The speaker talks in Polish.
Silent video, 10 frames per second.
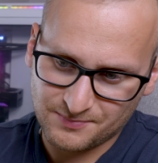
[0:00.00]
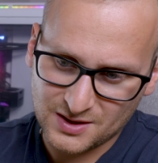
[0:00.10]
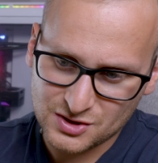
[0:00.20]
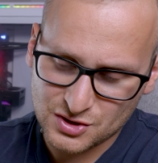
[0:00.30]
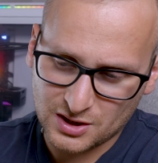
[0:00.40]

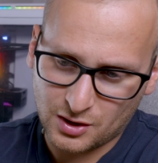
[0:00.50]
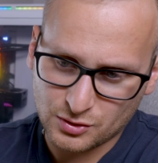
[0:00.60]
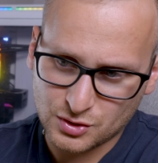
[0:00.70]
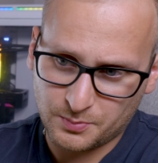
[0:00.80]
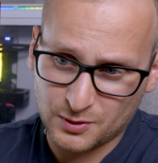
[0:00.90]
jeżeli
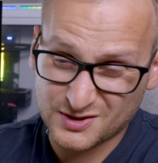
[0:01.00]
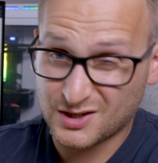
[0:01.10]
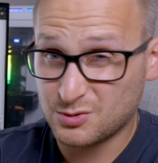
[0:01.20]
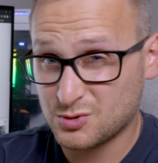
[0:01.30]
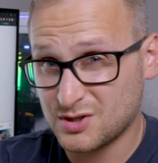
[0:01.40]
chodzi o
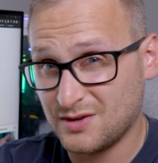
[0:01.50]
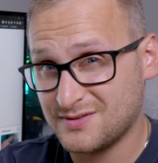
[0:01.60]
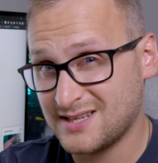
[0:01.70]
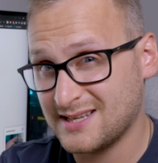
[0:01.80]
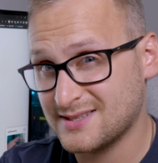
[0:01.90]
polskie drużyny
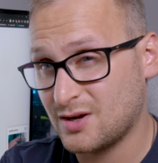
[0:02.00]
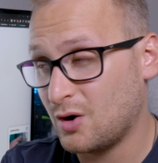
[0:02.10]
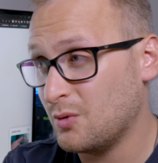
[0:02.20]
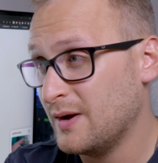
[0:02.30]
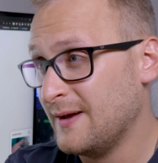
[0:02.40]
w
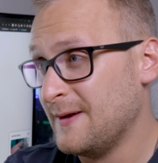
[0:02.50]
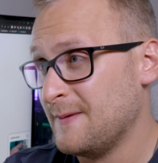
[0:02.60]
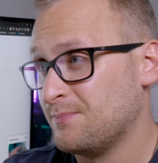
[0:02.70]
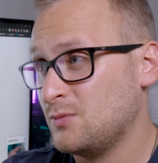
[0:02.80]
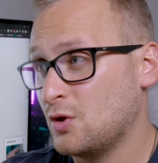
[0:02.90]
CSGO,
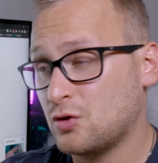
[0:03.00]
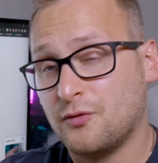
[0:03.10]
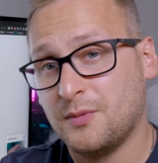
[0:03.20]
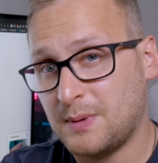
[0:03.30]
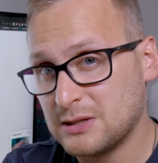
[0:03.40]
no
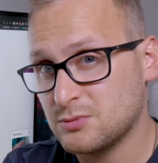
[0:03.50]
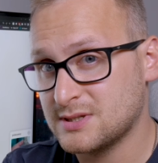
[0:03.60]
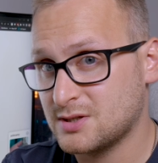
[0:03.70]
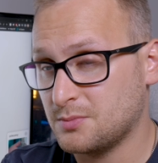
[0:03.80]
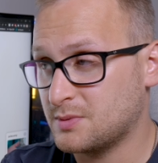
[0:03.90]
to wypadły
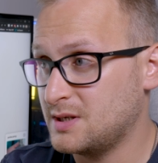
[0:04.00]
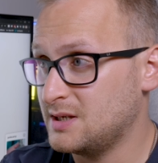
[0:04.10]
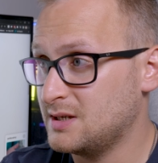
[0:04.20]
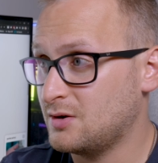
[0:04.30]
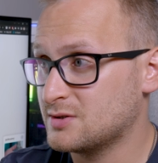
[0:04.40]

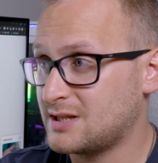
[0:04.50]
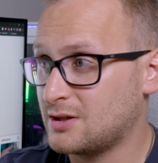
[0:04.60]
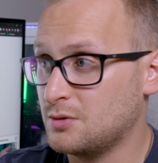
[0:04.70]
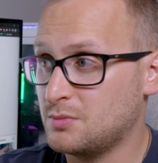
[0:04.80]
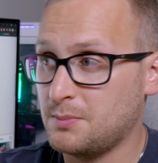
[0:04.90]
stopki.
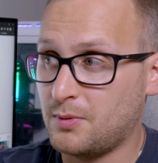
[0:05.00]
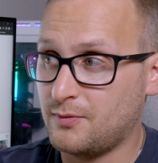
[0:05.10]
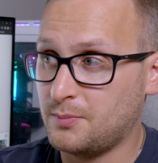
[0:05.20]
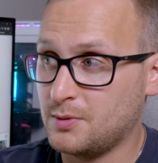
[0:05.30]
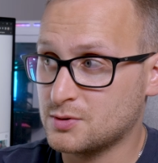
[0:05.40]
Ostatnią
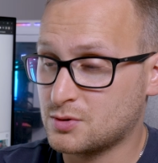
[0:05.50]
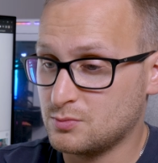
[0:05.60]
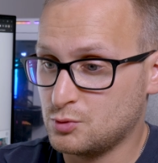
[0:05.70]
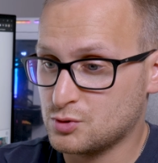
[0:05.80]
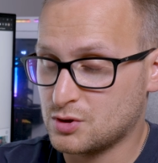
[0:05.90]
typowo
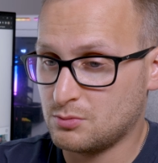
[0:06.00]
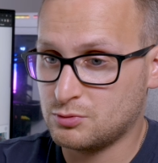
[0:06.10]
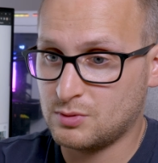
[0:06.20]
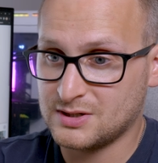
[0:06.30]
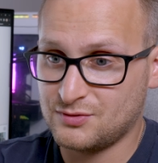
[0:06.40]
polską drużyną,
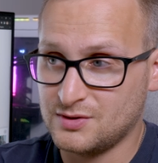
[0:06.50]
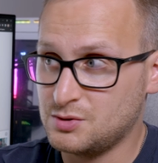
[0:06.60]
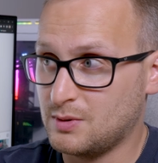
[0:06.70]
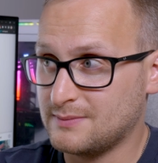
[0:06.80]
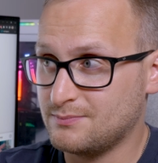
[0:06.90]
która
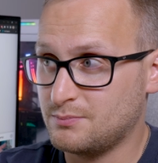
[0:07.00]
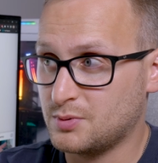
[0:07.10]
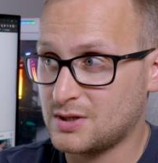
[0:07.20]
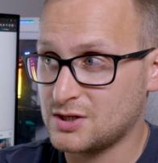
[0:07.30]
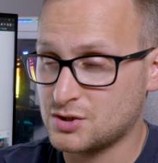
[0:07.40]
święciła
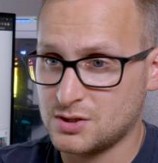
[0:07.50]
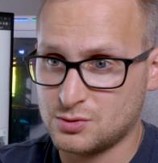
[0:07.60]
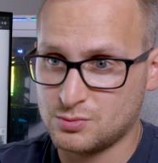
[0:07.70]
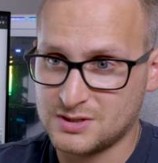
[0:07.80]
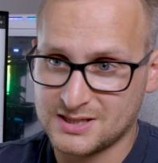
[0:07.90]
potężne
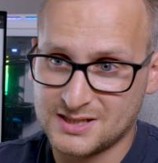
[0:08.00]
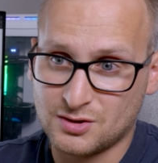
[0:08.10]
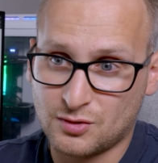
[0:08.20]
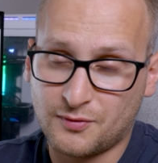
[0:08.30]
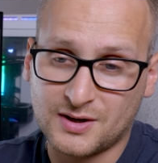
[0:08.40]
sukcesy,
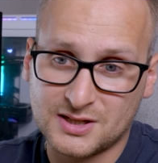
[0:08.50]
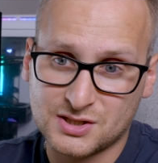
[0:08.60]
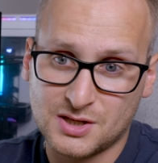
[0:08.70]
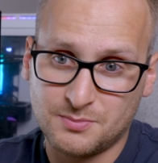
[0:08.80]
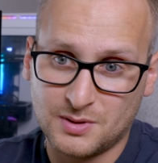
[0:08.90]
no to
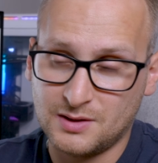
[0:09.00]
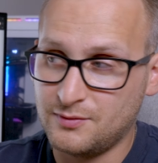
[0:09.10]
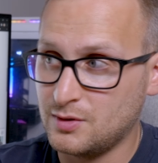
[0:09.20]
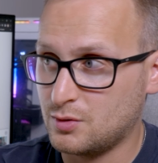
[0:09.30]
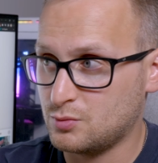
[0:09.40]
faktycznie byli
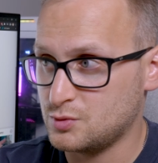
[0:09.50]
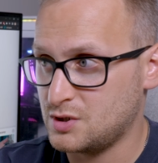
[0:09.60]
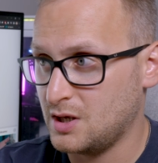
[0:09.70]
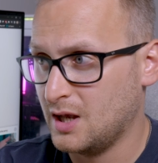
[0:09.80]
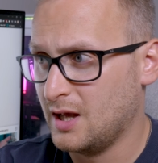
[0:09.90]

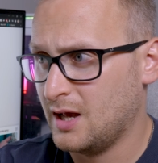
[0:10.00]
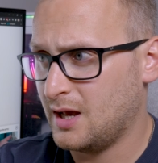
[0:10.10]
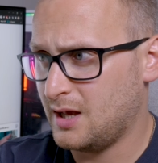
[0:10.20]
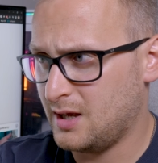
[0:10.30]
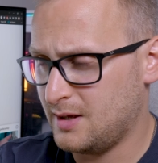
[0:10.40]
Virtusi.
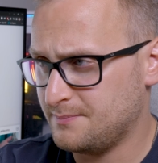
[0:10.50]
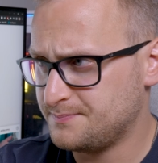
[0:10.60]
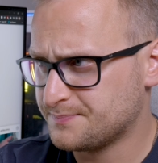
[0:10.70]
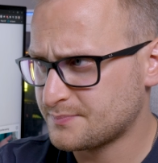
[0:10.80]
Ehm,